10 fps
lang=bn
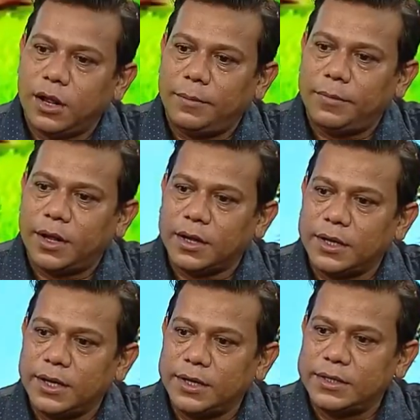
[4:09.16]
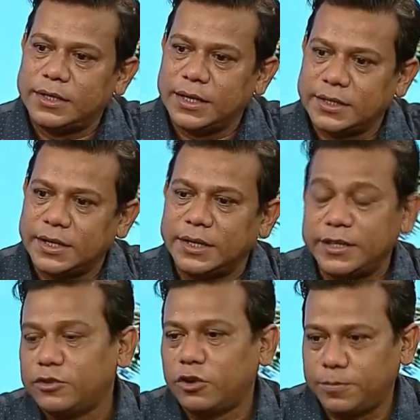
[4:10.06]
আমাকে ডিরেক্টর
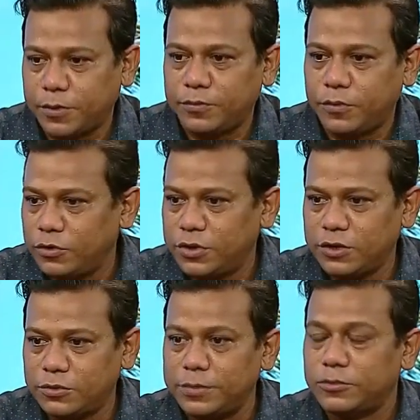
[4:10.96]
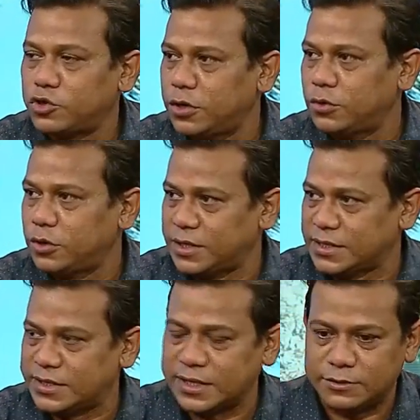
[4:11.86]
এডিট করার পর ফোন দিয়ে খুব ইমোশনাল হয়ে
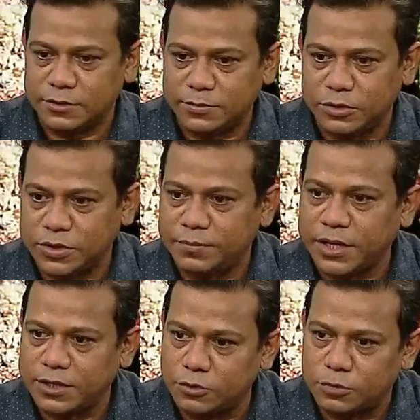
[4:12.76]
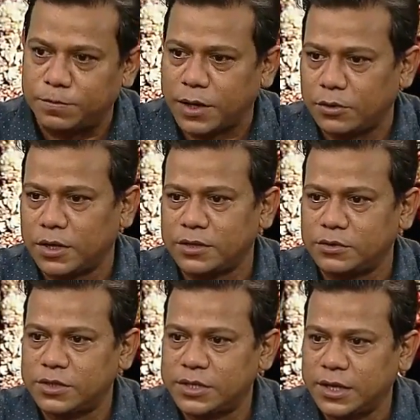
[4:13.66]
গিয়েছিলেন উনি বলছেন ভাই খুব ভালো কাজ
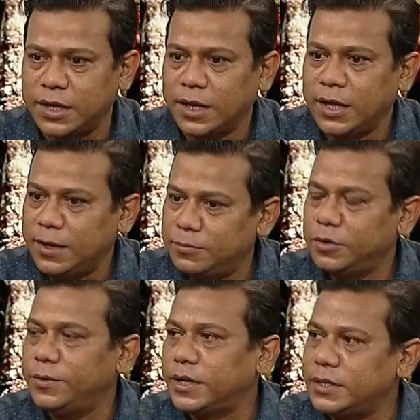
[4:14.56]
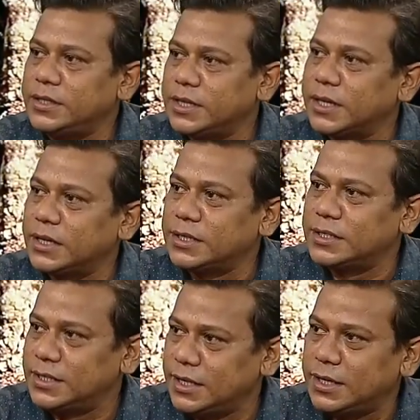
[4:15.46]
হয়েছে আমি বলি ভাই নিজের কাজ
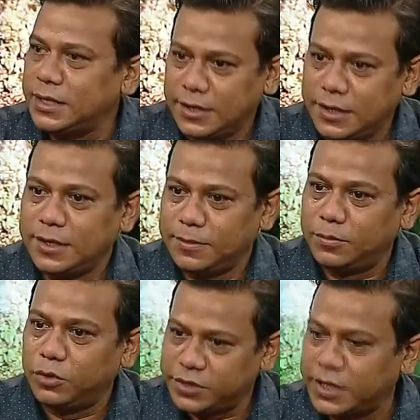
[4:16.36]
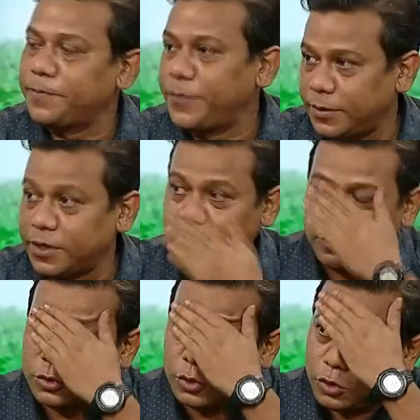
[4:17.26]
নিজে বলছেন আপনি আমাকে
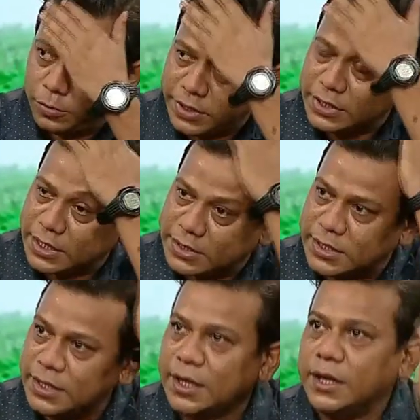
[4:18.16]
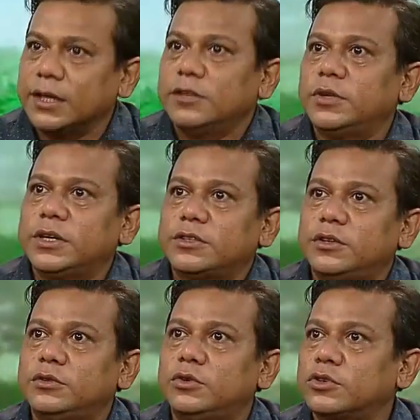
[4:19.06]
হয়তো ধন্যবাদ জানাচ্ছেন কিন্তু এটা
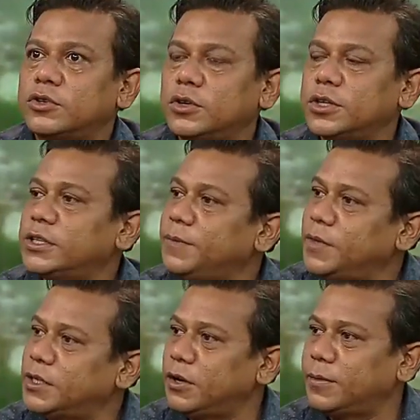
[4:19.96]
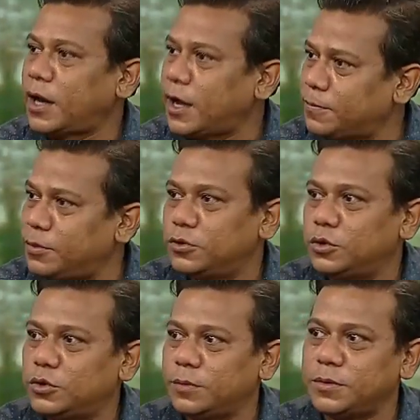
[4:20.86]
আসলে দর্শকের সামনে যাওয়ার আগ
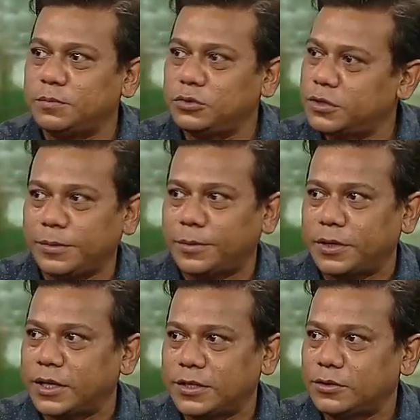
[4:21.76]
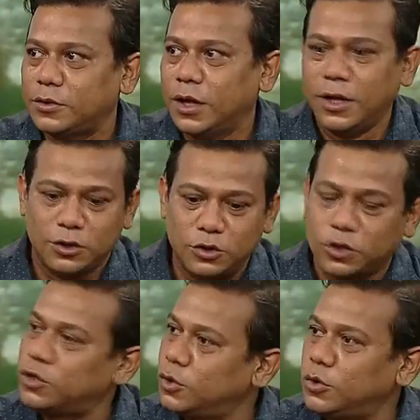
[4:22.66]
পর্যন্ত আপনি বুঝতে পারবেন না কিন্তু
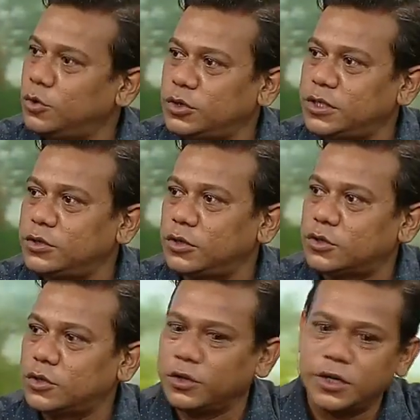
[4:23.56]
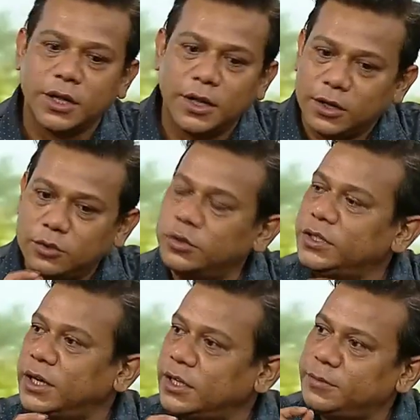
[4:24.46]
দর্শক অন্য জিনিস দর্শক অনেক
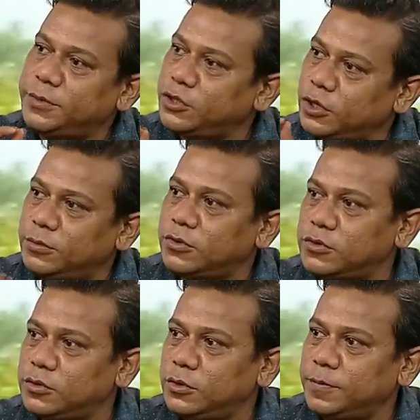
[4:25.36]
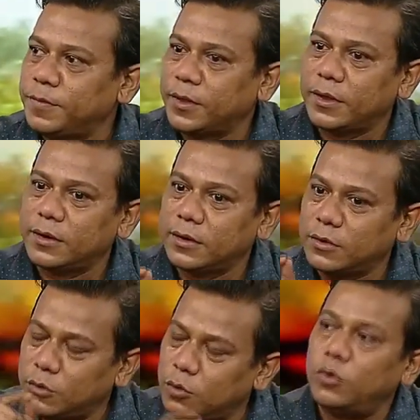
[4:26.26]
খুঁটিনাটি বিষয়বস্তু
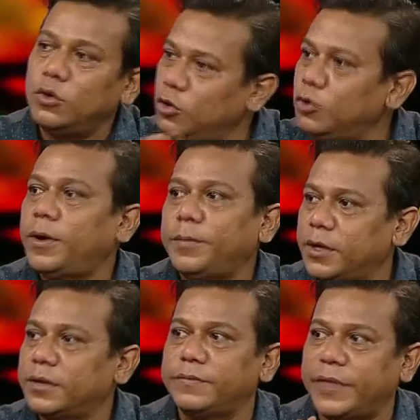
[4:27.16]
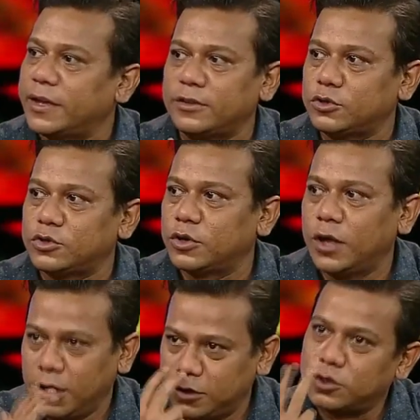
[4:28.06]
অন্যভাবে দেখে দর্শক
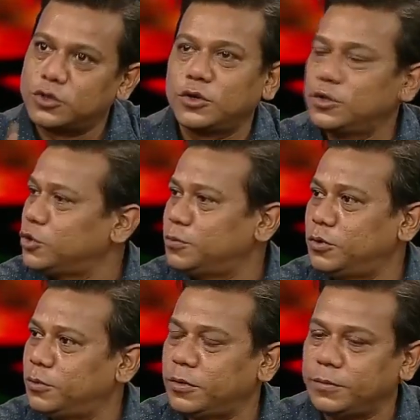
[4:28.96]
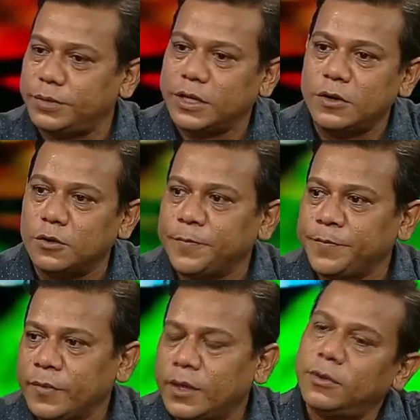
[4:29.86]
দর্শকের চোখ পুরো ভিন্ন
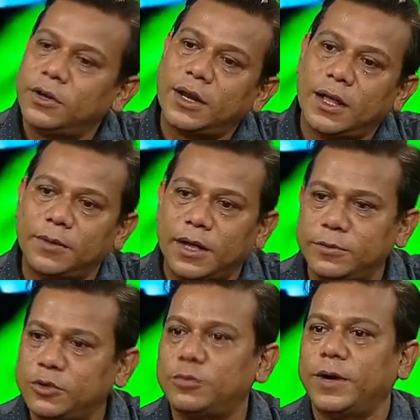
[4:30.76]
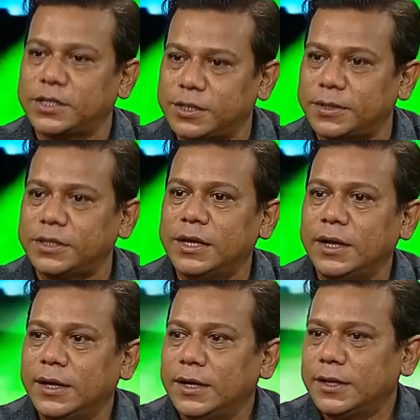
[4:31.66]
কে বলে না ভাই আমি খুব আশাবাদী
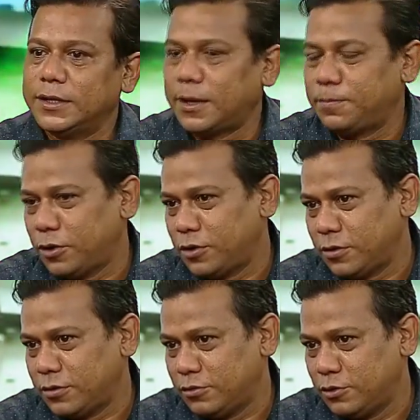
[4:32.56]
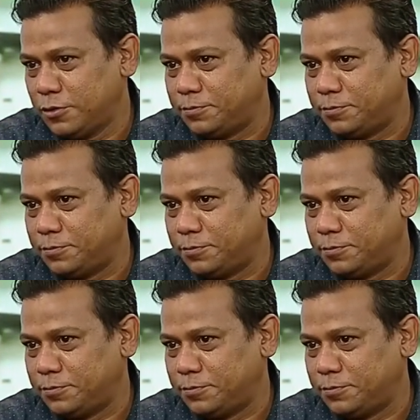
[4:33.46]
তারপর তো